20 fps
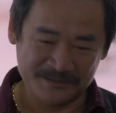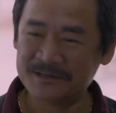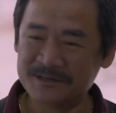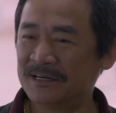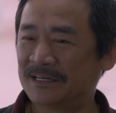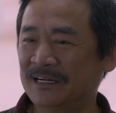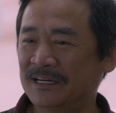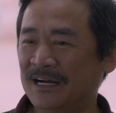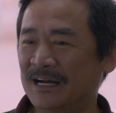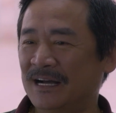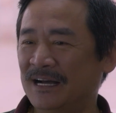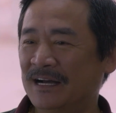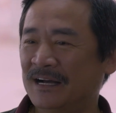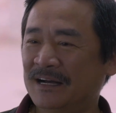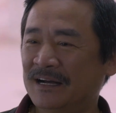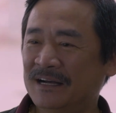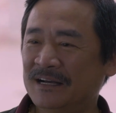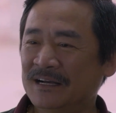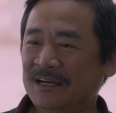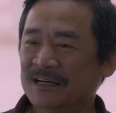được uh,
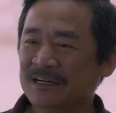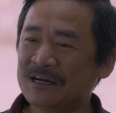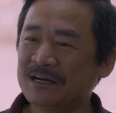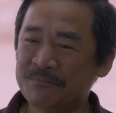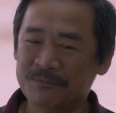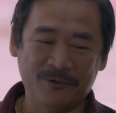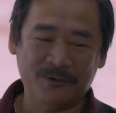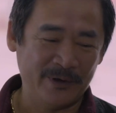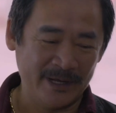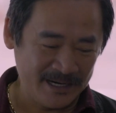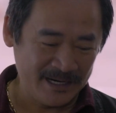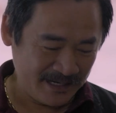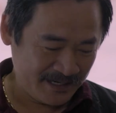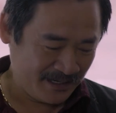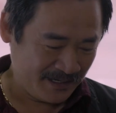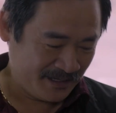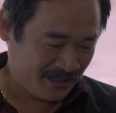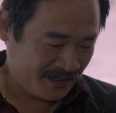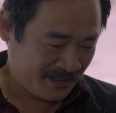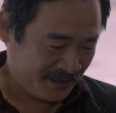gặp Luyến,
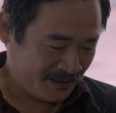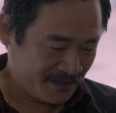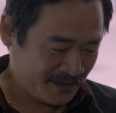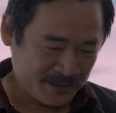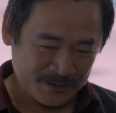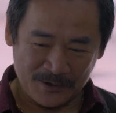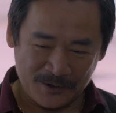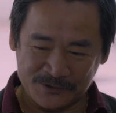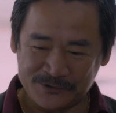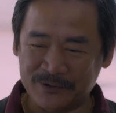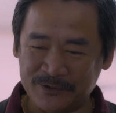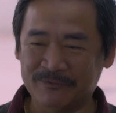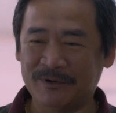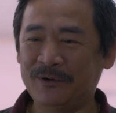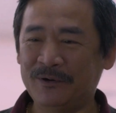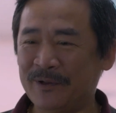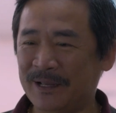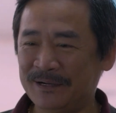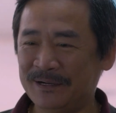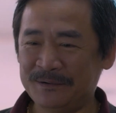được nói chuyện
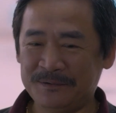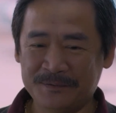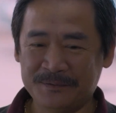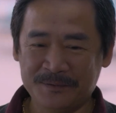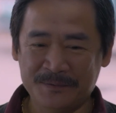với Luyến.